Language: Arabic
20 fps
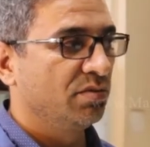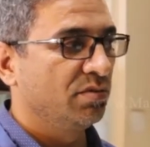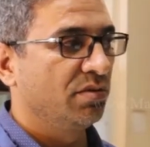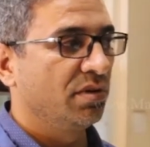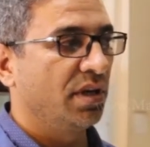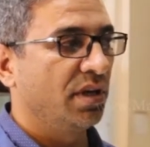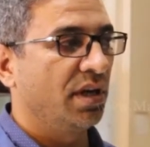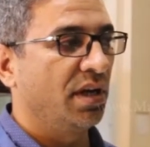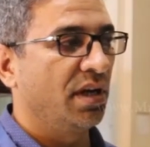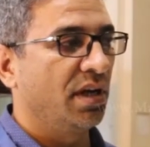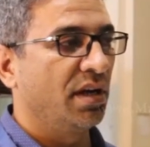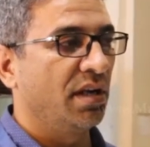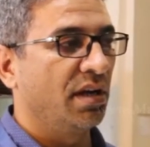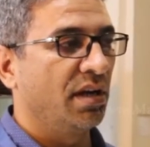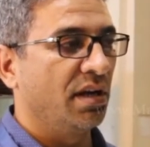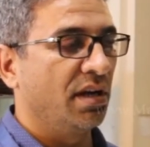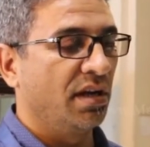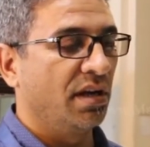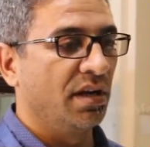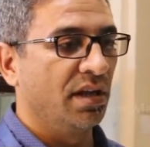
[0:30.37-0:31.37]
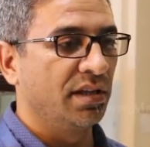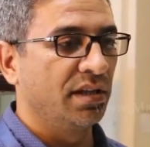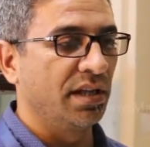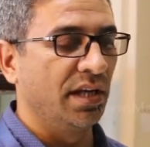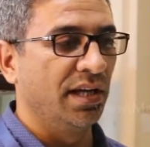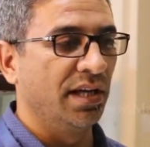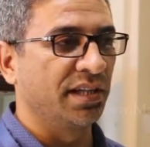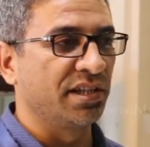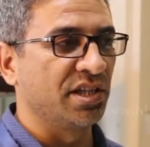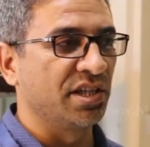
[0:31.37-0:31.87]

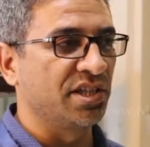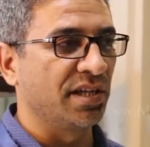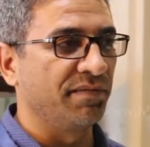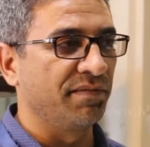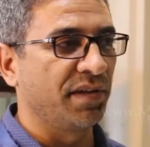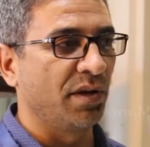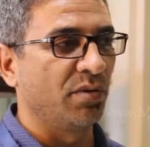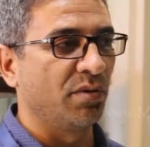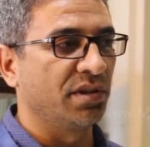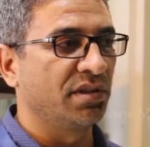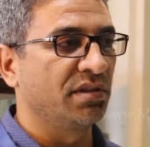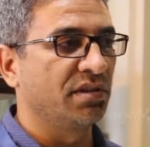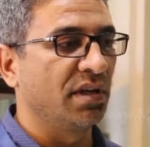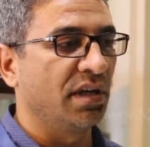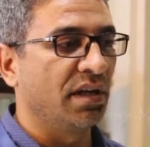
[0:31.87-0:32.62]
والاكتشاف دوت